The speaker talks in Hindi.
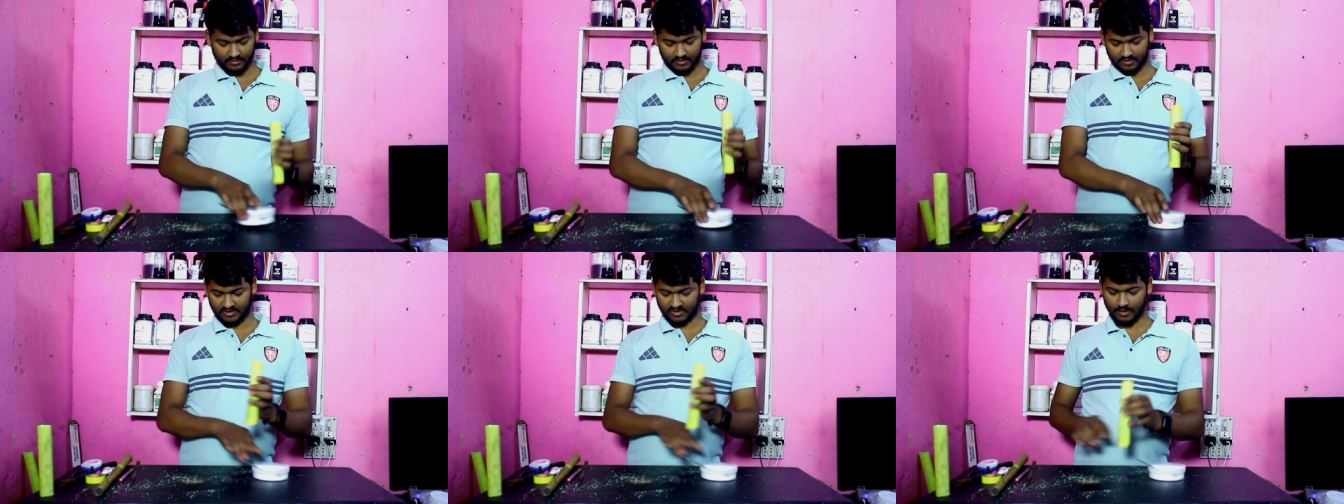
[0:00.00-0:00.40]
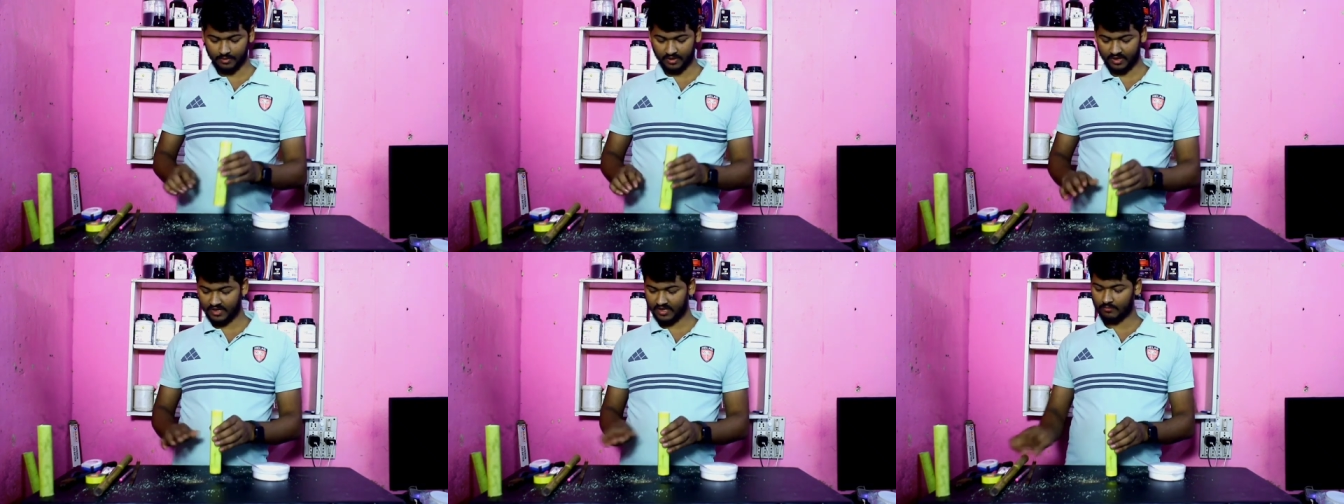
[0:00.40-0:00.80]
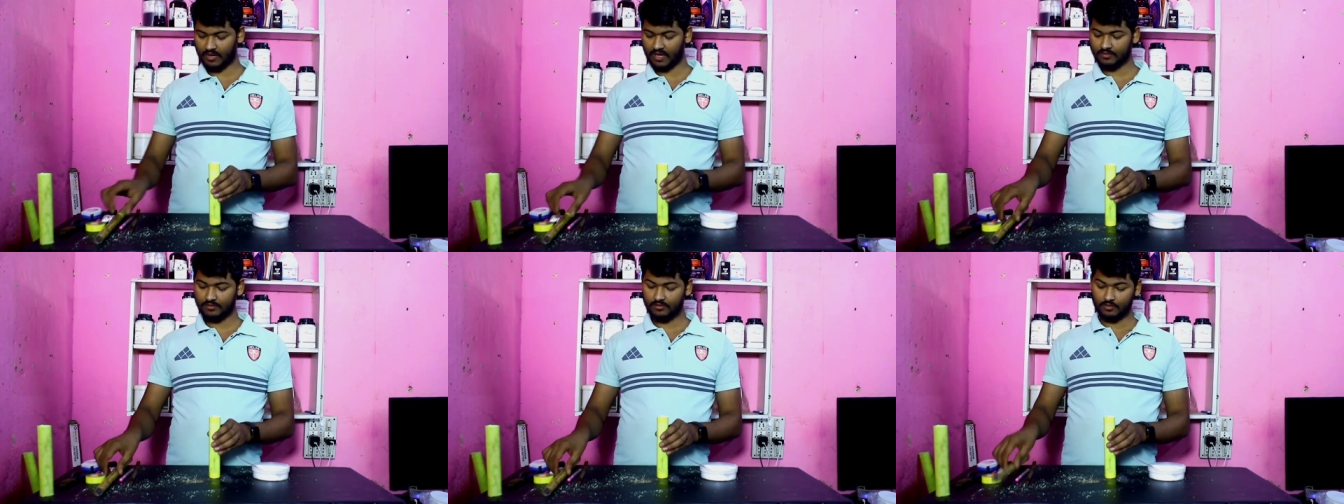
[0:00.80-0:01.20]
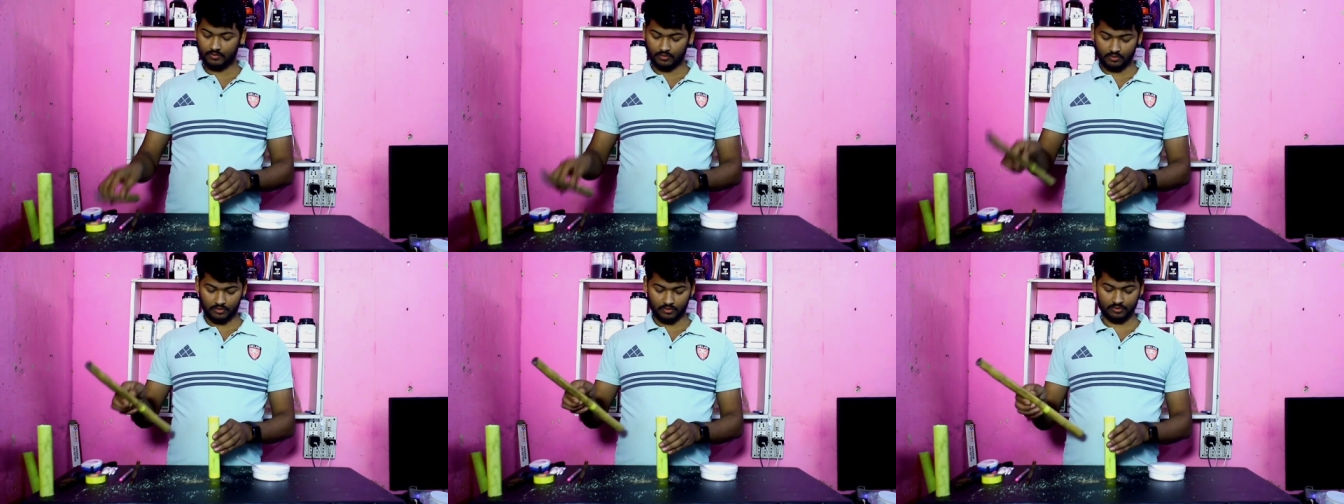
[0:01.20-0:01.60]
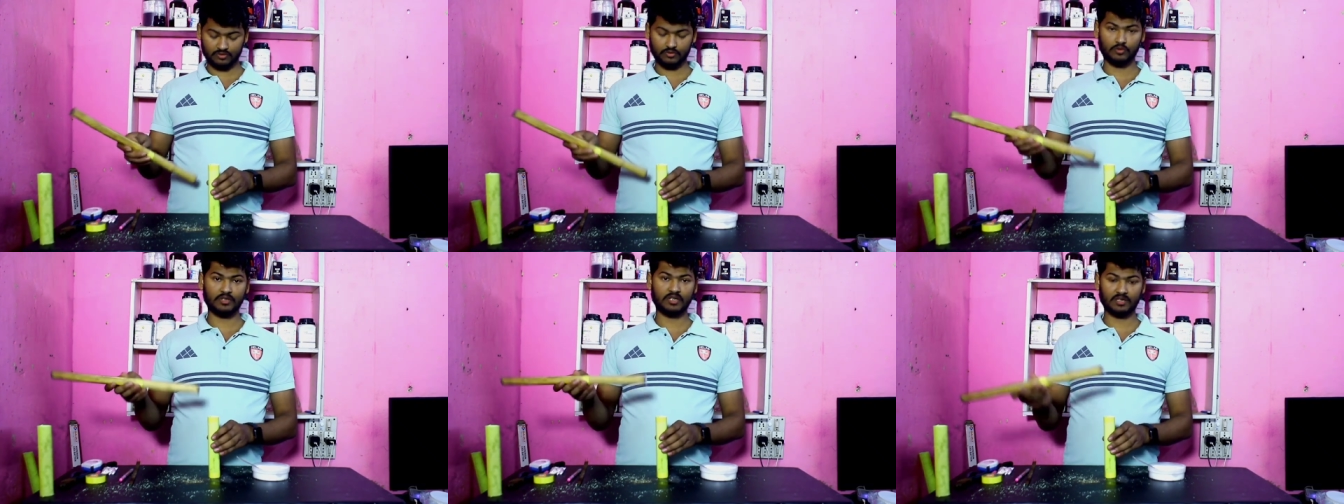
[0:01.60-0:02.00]
इतना भरने के बाद और
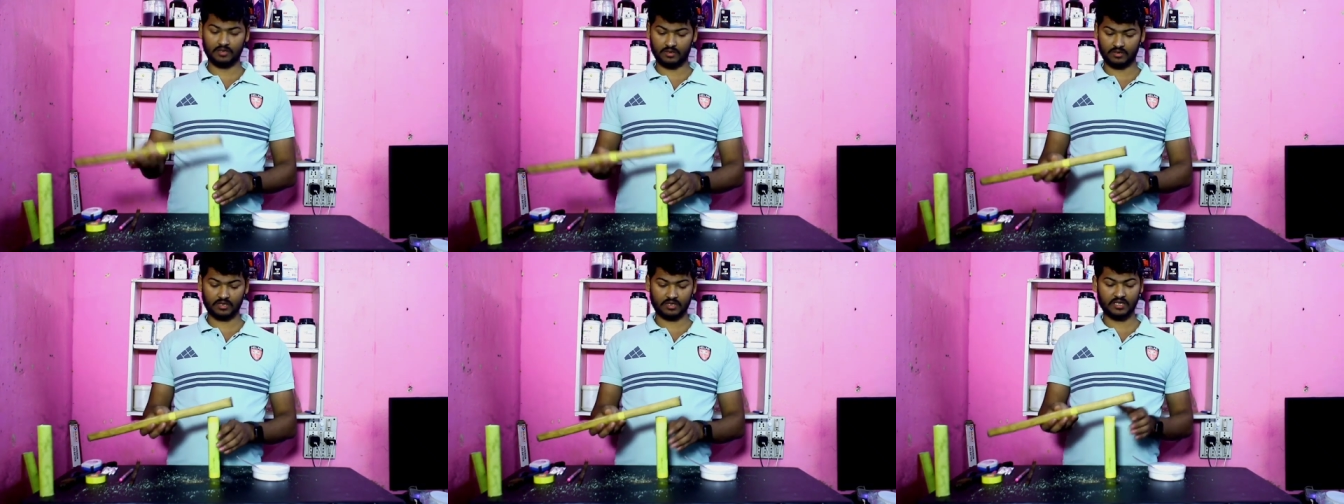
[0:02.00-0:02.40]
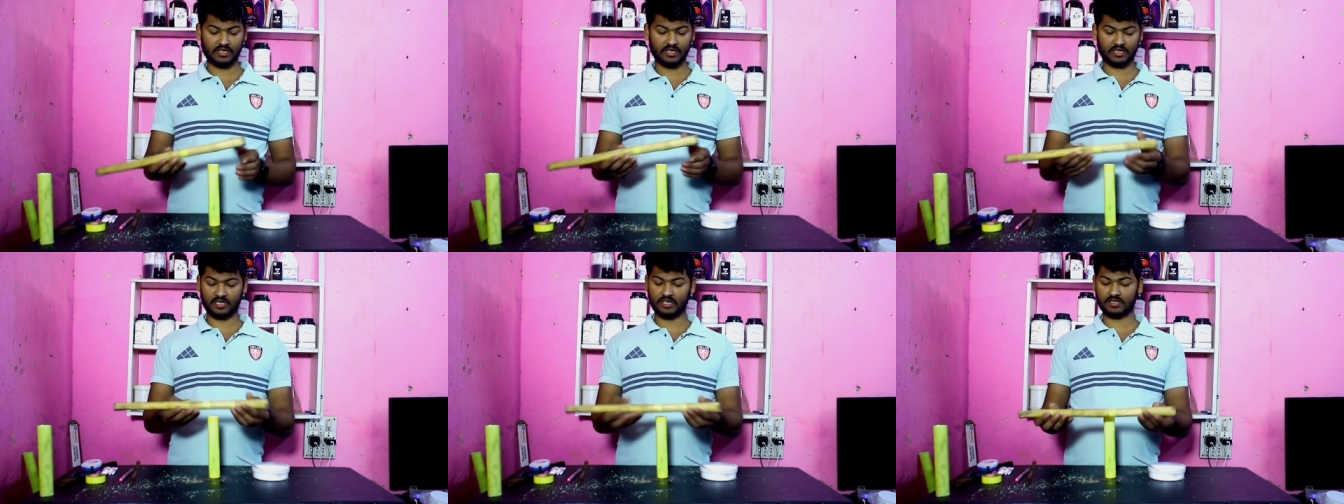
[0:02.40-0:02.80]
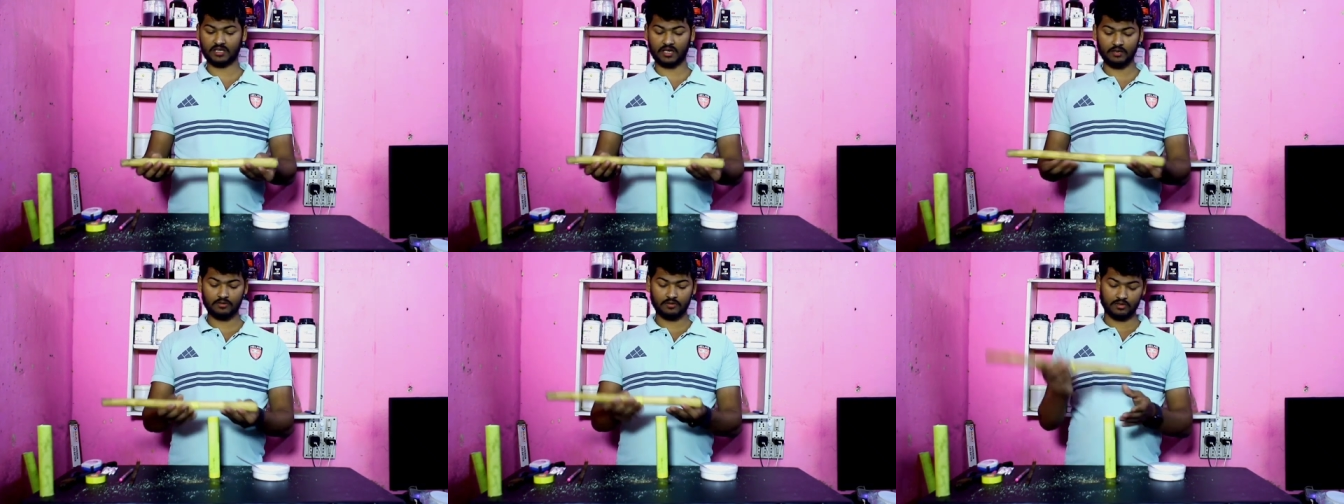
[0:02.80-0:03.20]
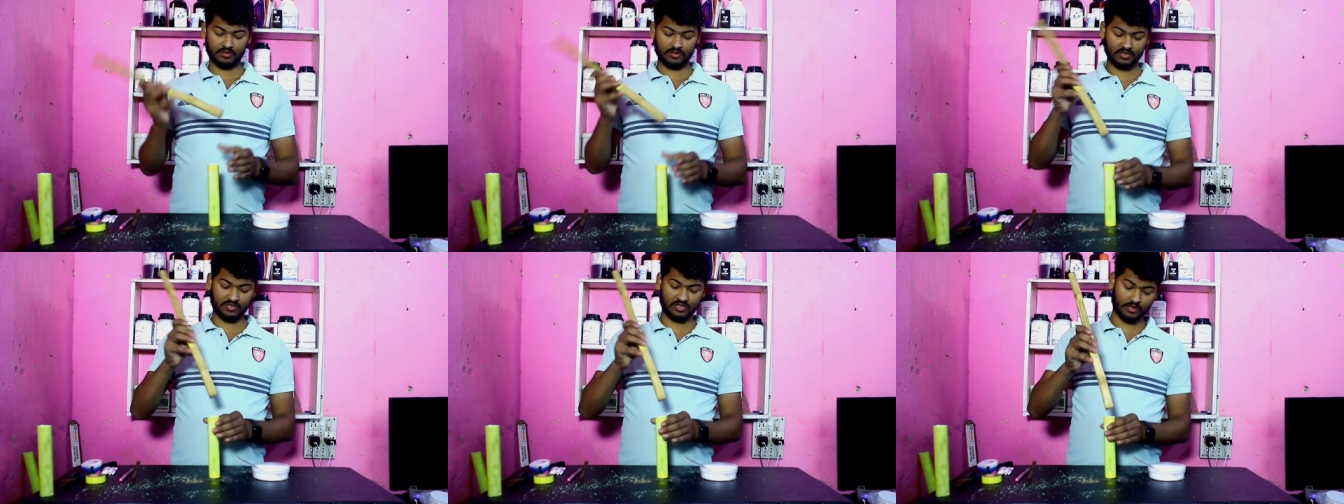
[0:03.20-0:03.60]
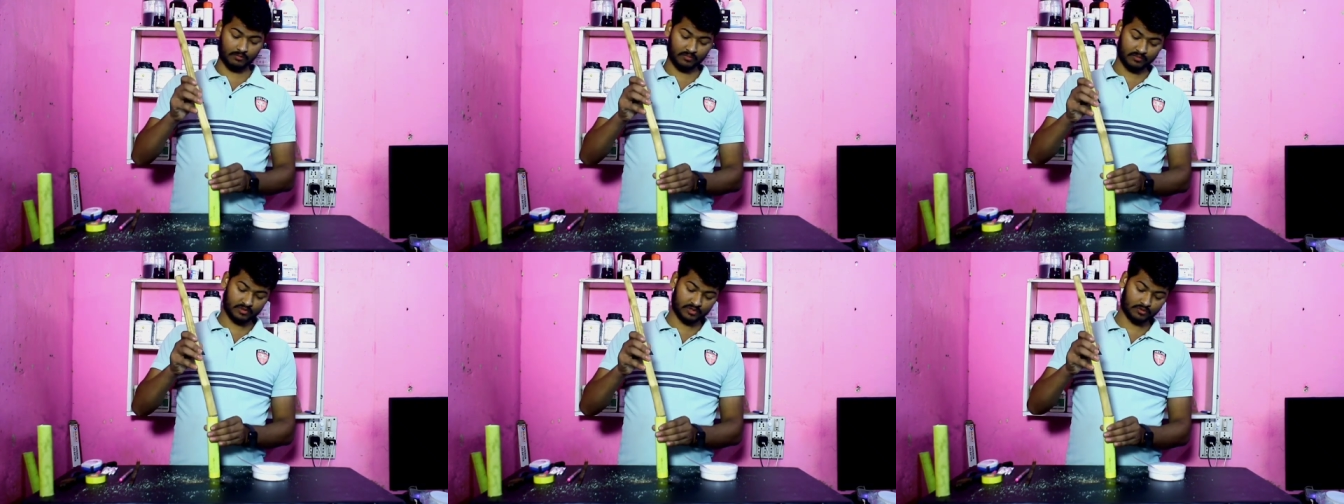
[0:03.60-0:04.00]
जो ये लकड़ी का ठेया था इससे हम
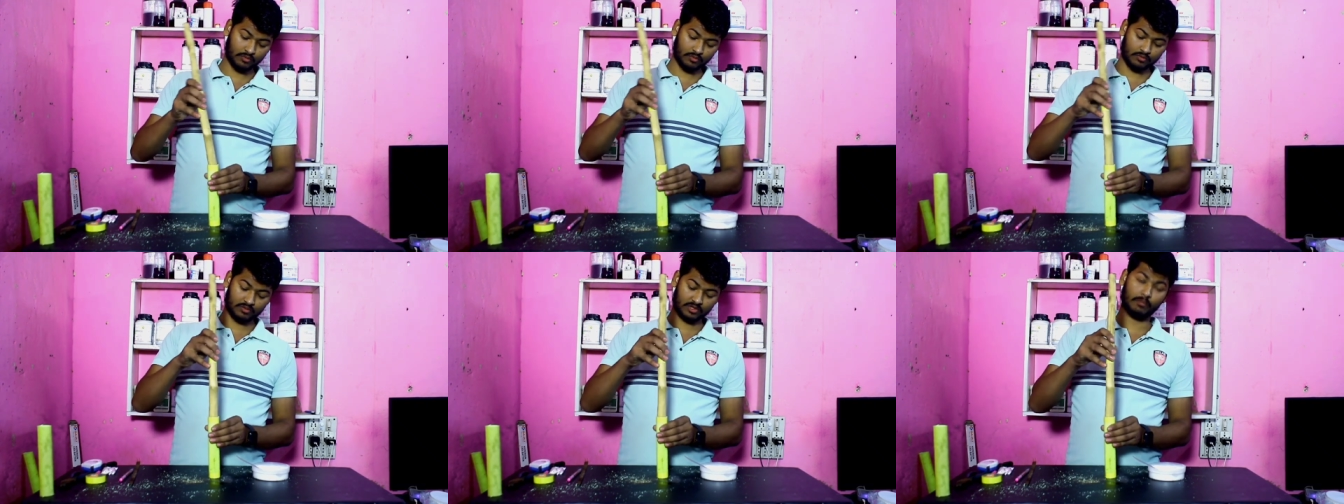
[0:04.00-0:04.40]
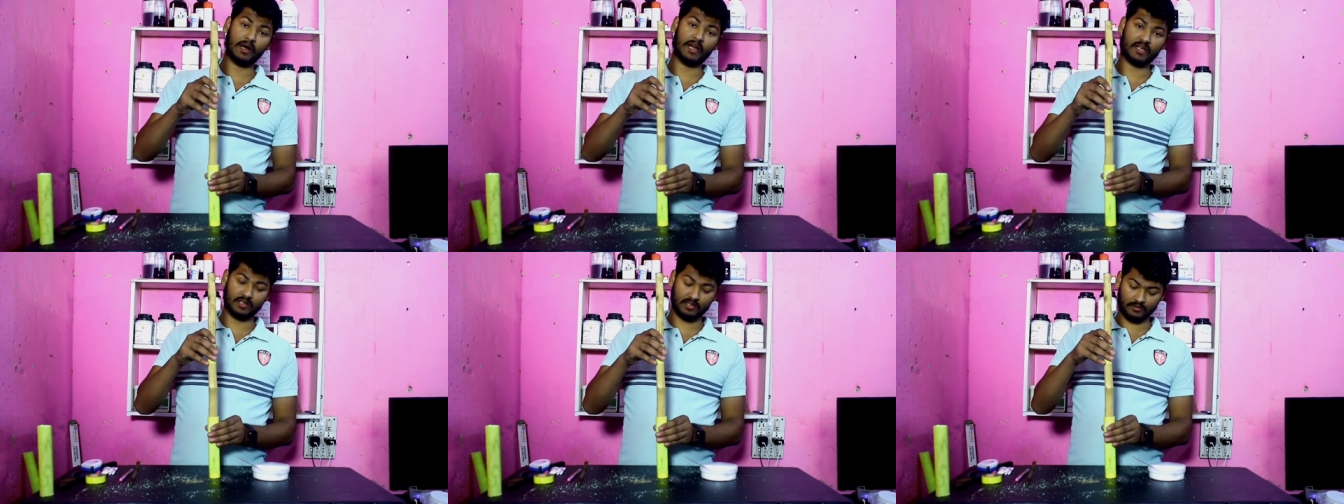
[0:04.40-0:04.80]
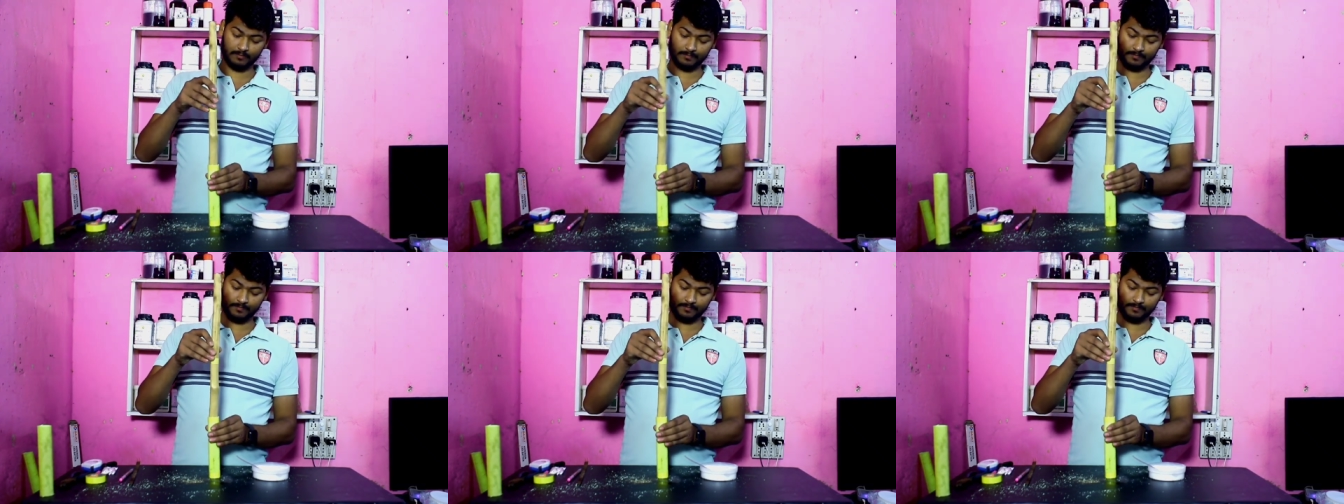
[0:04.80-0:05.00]
इसको दबाएंगे